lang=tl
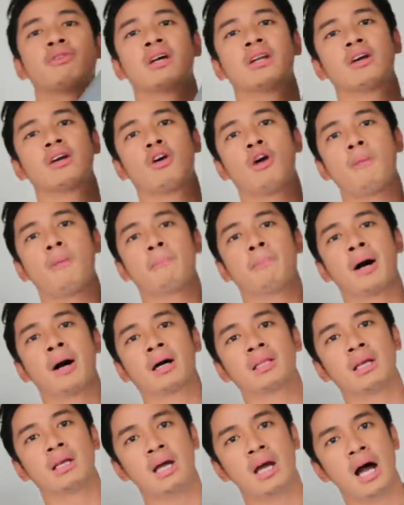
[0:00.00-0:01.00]
very
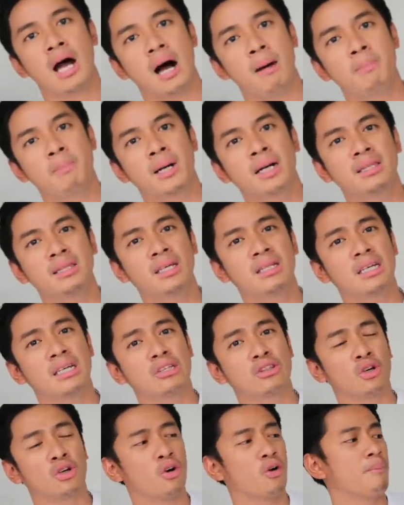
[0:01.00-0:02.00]
compact. Maganda
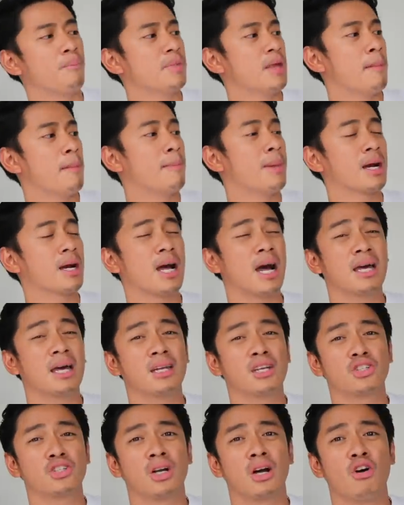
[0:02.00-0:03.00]
dito,
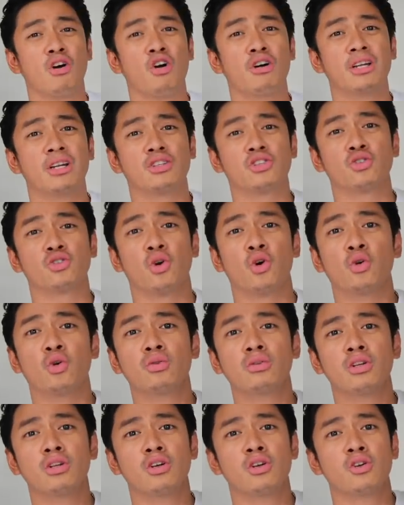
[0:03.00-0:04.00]
magaan siya on its
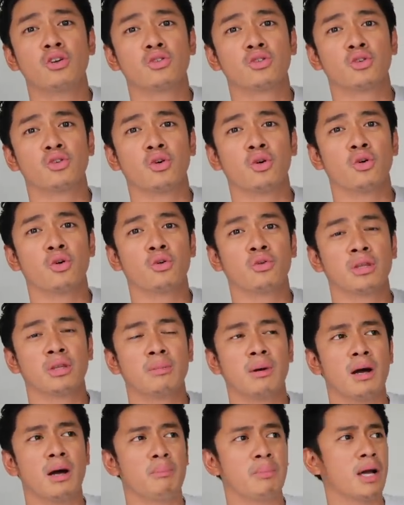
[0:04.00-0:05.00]
own. So, di
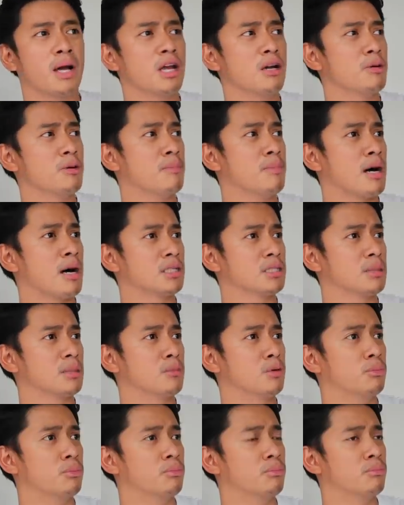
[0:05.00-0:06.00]
ba, magkano ba
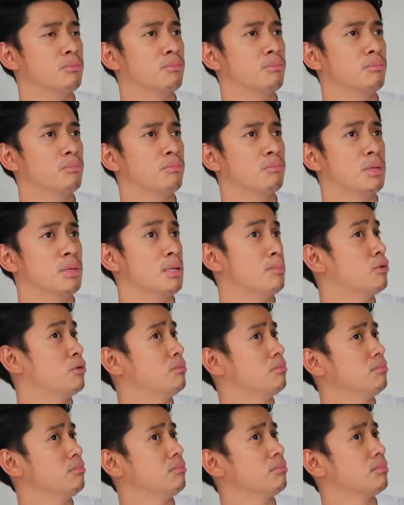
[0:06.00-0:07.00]
maximum?
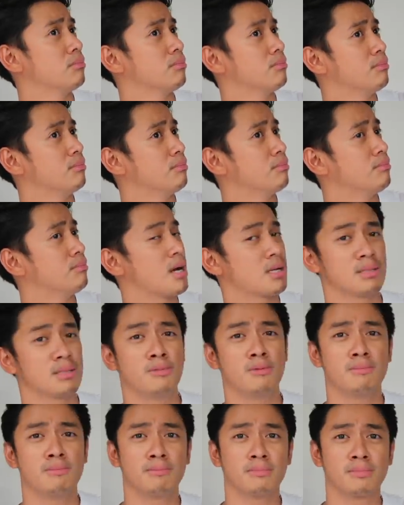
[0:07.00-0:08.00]
Minimum?
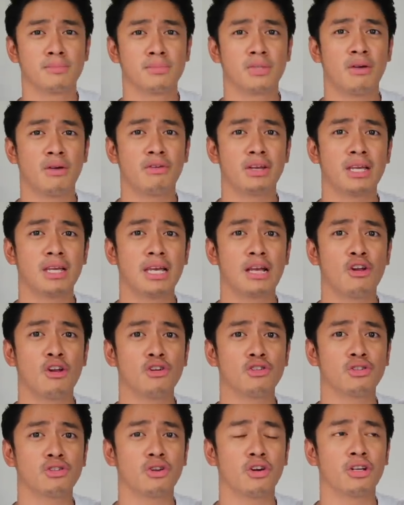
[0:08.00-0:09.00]
Maximum? 7
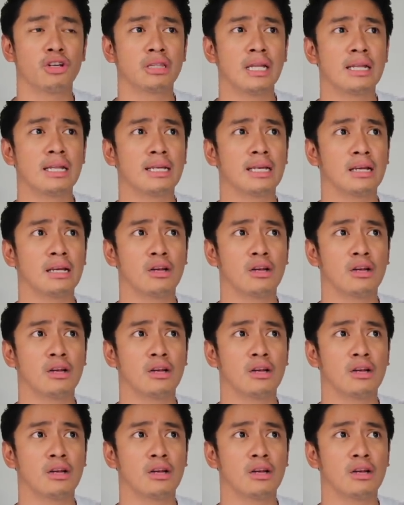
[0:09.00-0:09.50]
kilos or 10